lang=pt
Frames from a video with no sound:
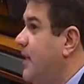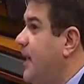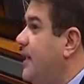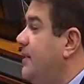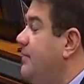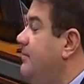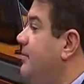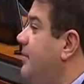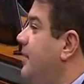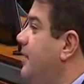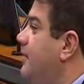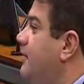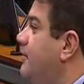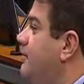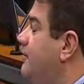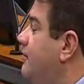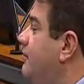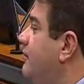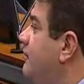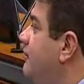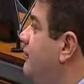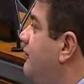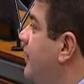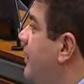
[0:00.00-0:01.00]
Carimbão
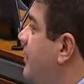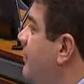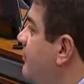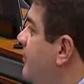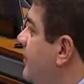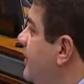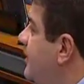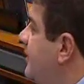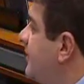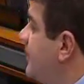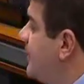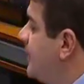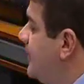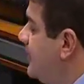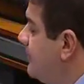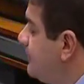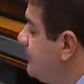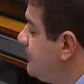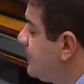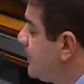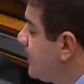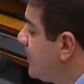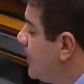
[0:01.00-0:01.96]
falou aqui,